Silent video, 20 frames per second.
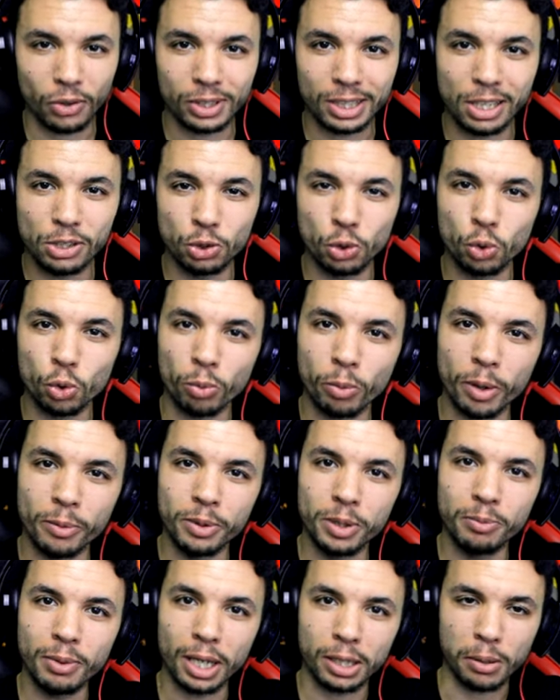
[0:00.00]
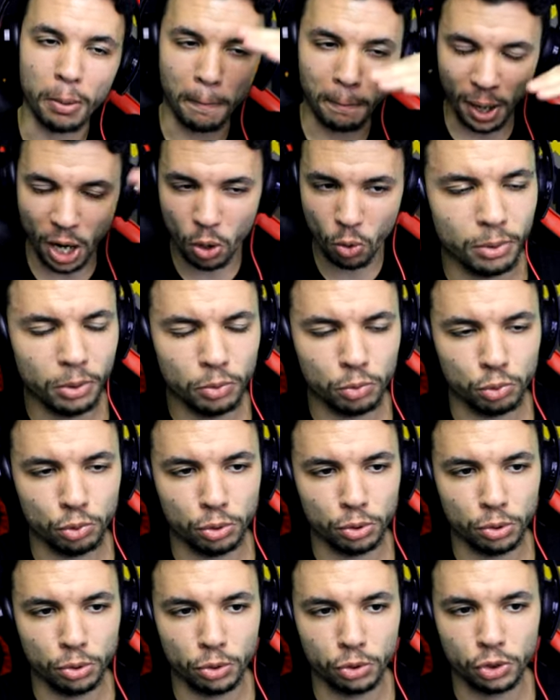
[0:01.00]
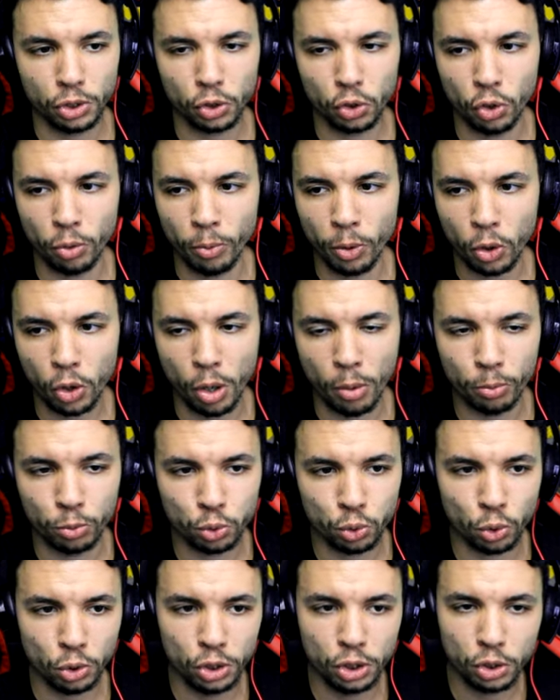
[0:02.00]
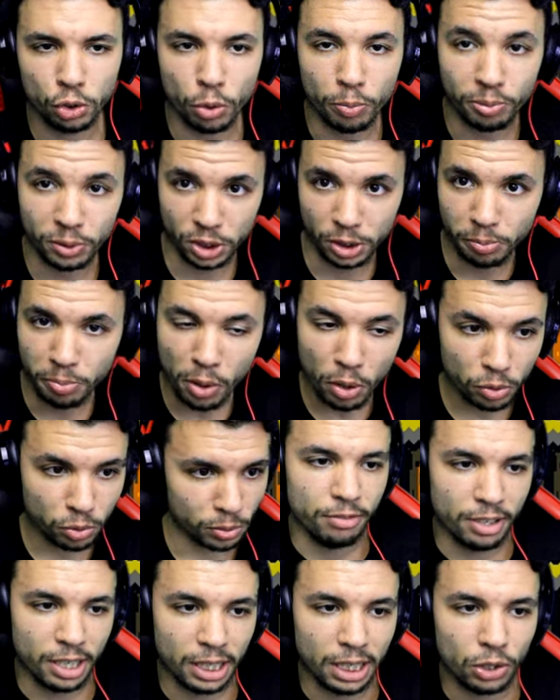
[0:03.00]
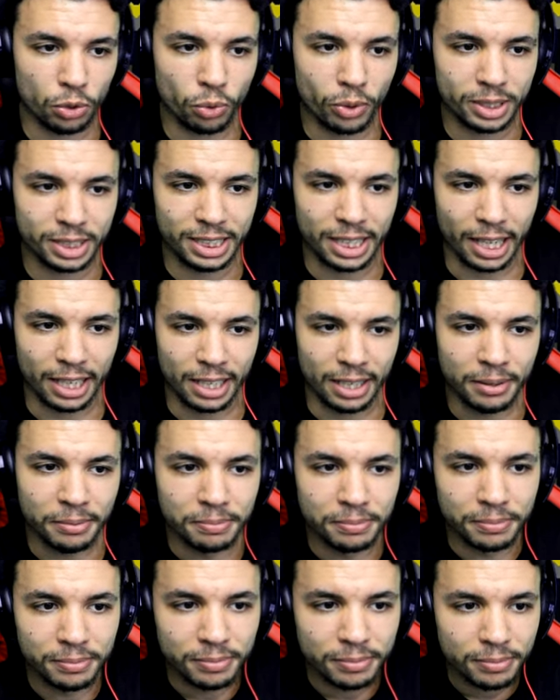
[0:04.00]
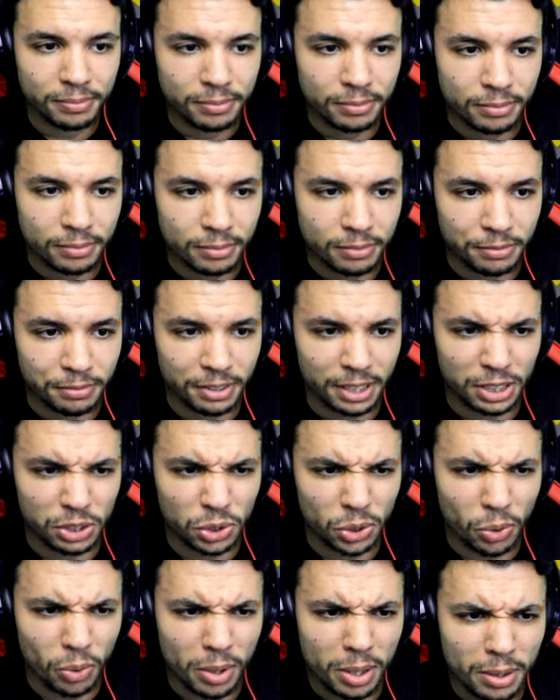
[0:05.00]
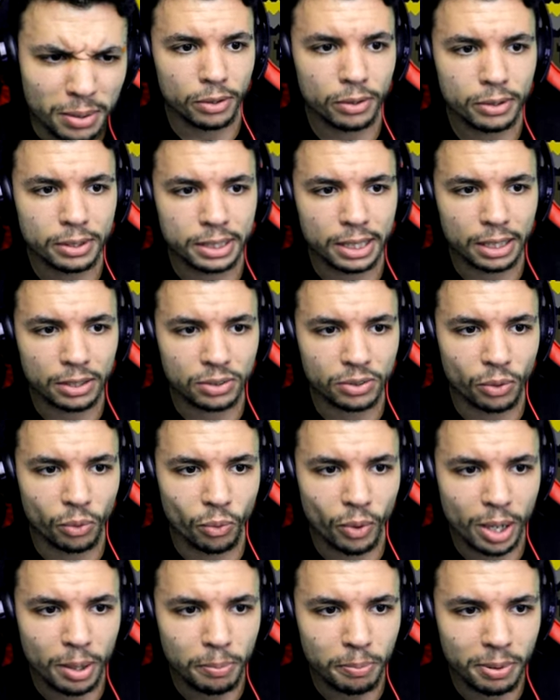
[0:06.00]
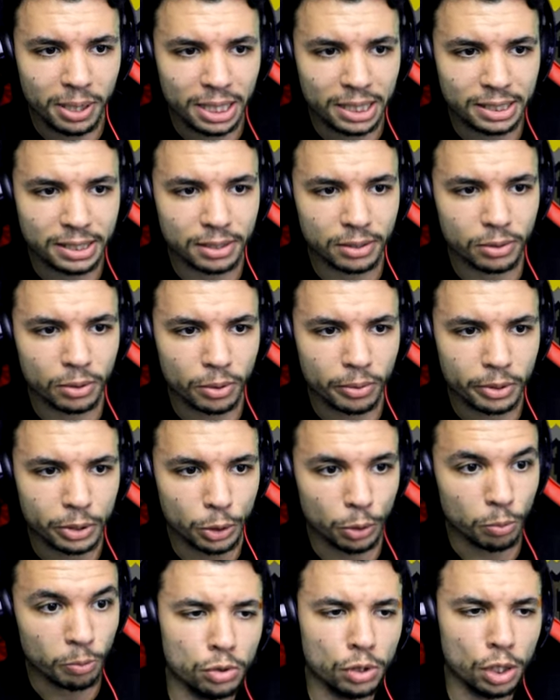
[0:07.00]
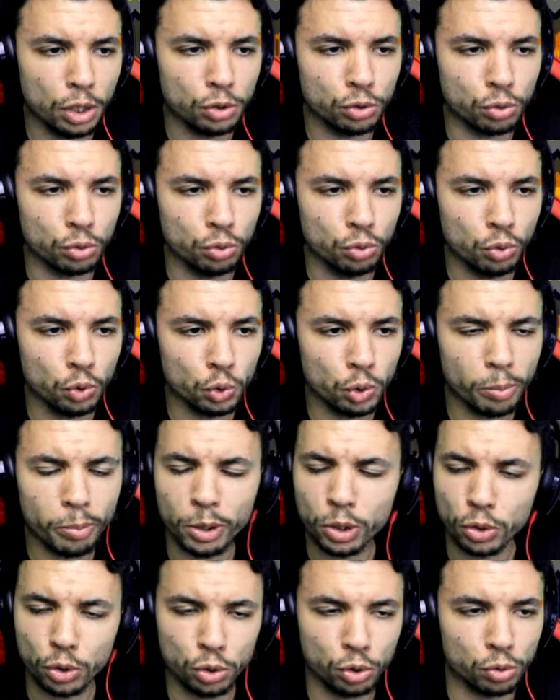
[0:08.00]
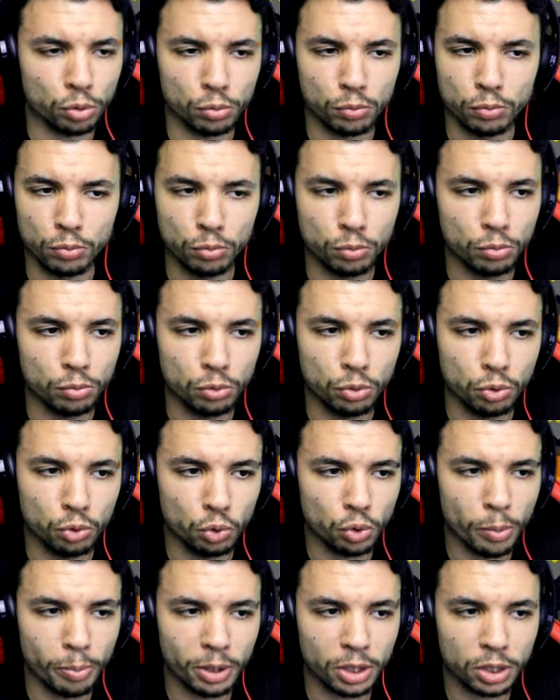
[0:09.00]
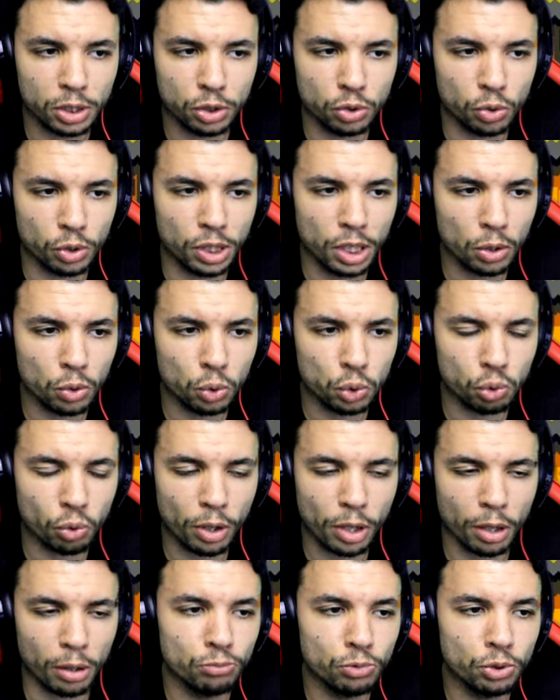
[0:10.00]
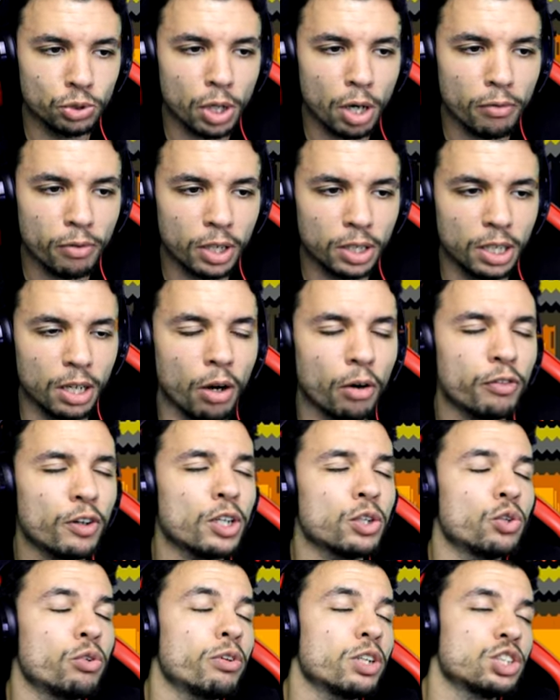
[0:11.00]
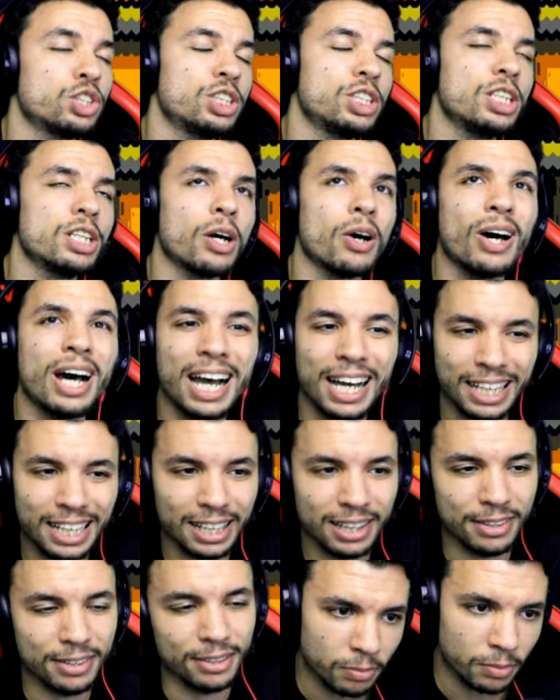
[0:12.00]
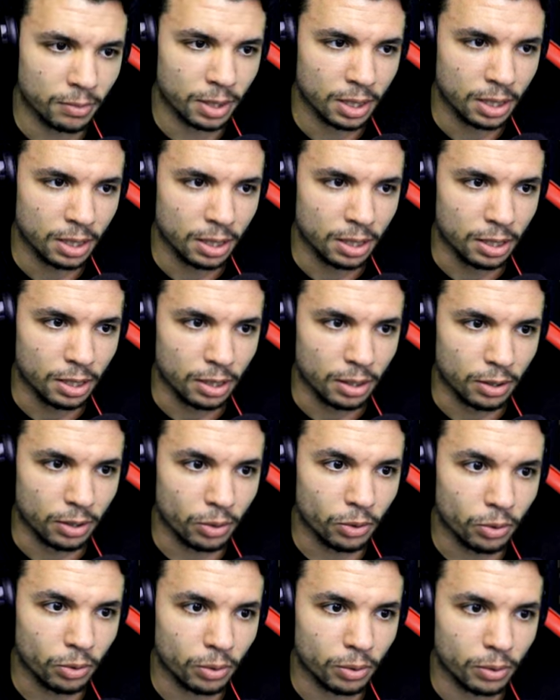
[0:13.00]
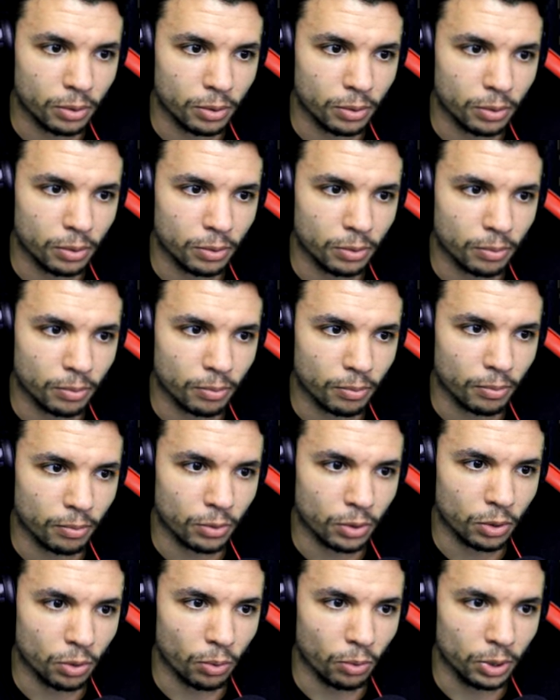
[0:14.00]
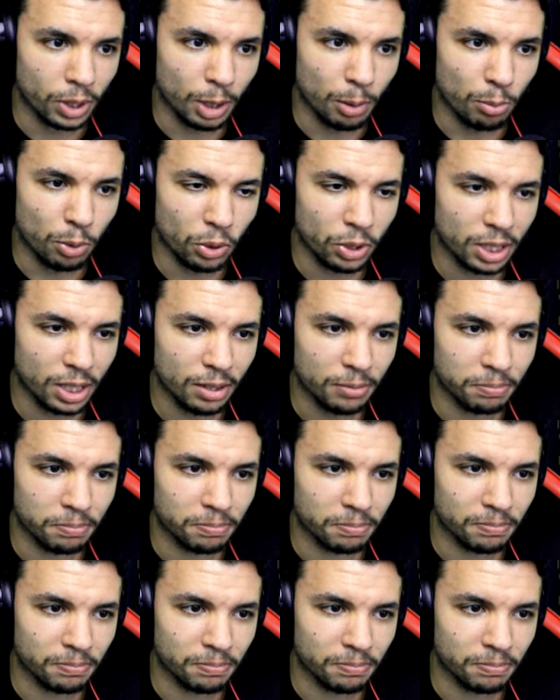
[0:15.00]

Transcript: Quand elle se tombe comme une merde. Bon, c'est exactement comme Sonic PC Porte. Vers la droite, il a rien. Enfin, je crois. Go oh, that way, please. Ok. Tails, ne sois pas triste. Sois pas triste, garde le sourire. Ça va aller. Enfin, devrais-je dire Alan. Oh. On est bloqué.